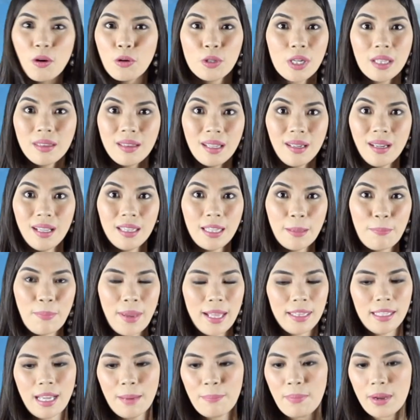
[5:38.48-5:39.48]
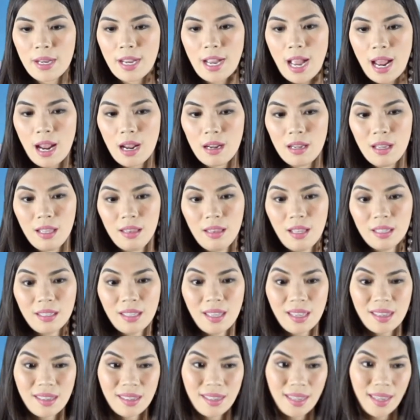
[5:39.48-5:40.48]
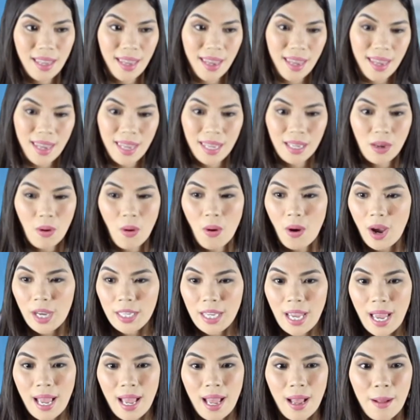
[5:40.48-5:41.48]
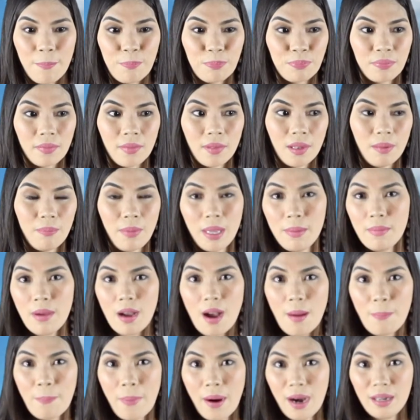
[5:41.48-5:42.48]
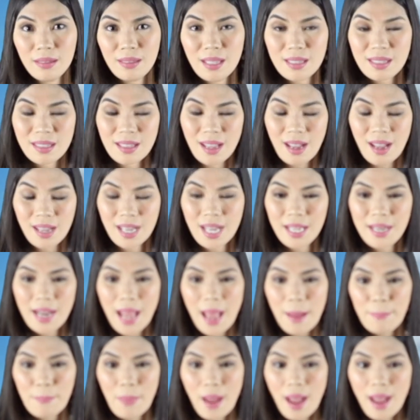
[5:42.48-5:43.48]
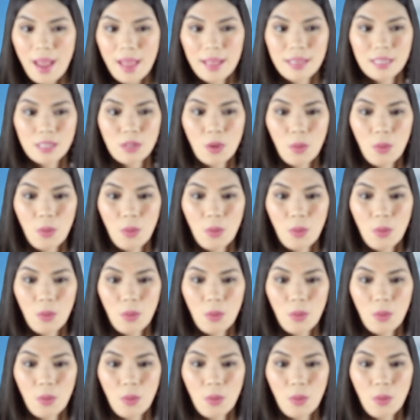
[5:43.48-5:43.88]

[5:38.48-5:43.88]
Ayoko nang tinitipid kapag ka nagkik-cake o kaya may mga parties na kaganapan.